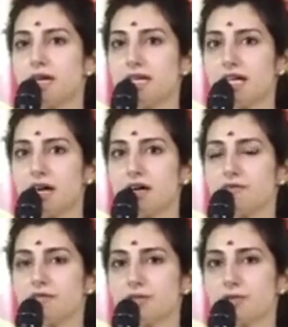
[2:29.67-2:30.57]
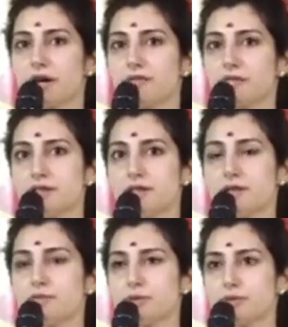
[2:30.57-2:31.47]
మహిళా విశ్వవి
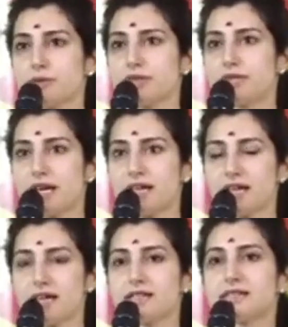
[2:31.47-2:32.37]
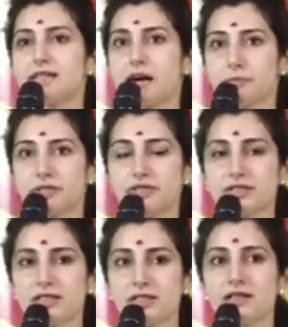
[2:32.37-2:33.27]
విశ్వవిద్యాలయ
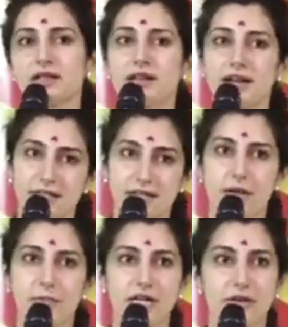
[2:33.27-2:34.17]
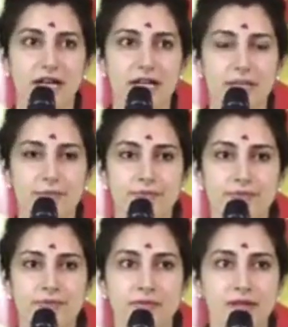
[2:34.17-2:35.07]
స్థాపించింది ఎన్టీ రామారావు గారే
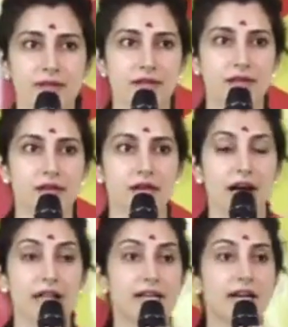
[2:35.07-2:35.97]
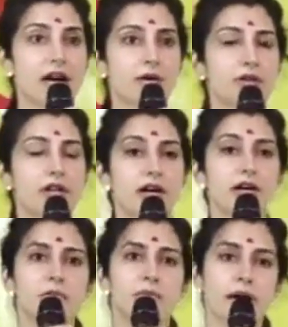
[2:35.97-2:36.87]
అదే కాకుండా
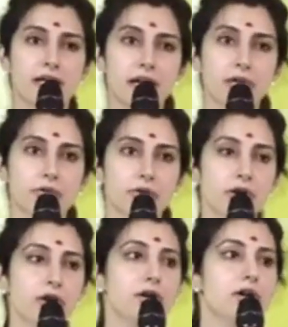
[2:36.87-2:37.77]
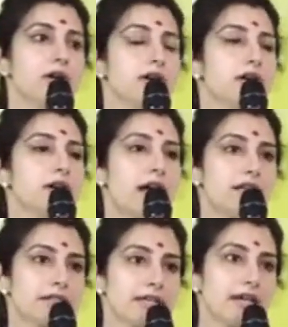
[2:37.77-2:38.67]
మహిళలు
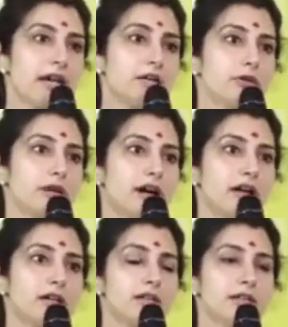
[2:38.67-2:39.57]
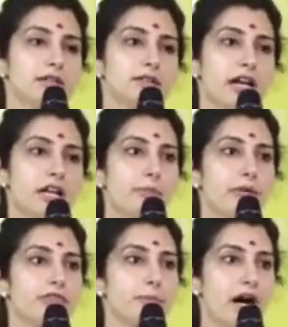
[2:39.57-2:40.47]
రాజకీయాల్లో కూడా చాలా
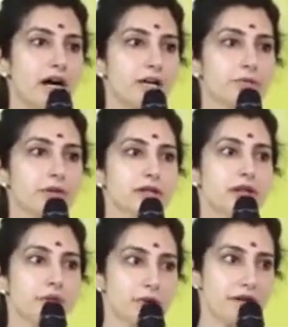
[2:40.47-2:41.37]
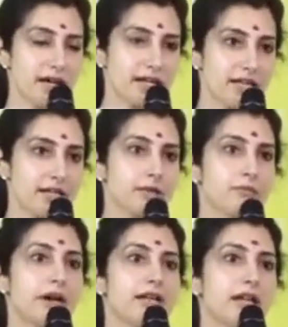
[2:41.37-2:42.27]
పెద్ద భాగంగా ఉండాలని
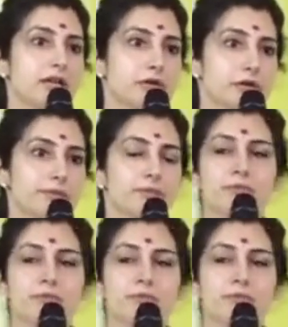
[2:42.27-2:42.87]
మహిళలకు